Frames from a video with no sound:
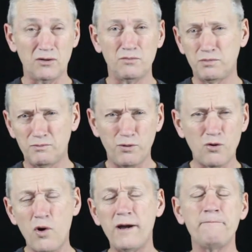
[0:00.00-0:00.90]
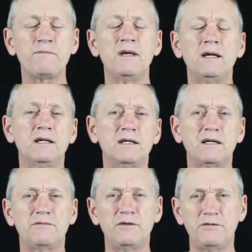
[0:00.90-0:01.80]
Donc, pourquoi?
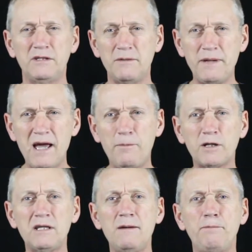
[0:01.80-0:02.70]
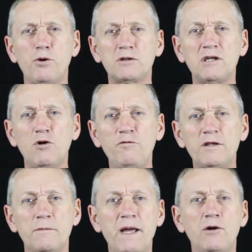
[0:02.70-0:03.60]
C'est bien important pour
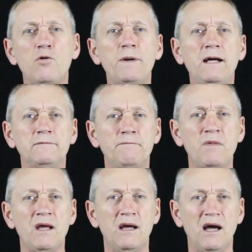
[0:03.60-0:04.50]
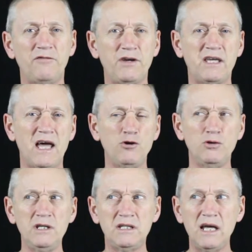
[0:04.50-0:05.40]
Théophile de bien comprendre, afin qu'il ait
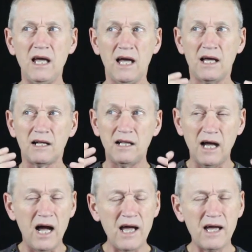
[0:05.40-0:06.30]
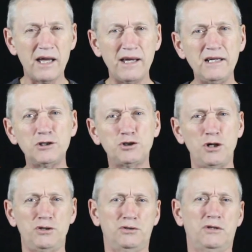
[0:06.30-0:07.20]
une idée claire et
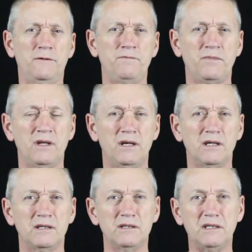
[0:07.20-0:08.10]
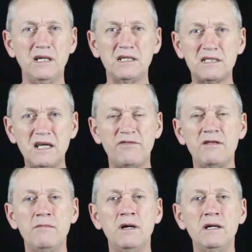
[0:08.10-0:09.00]
juste des
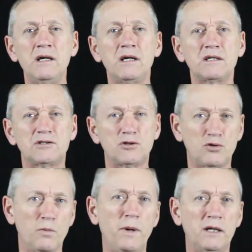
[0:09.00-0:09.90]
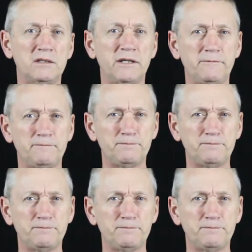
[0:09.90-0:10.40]
événements qui se sont passés.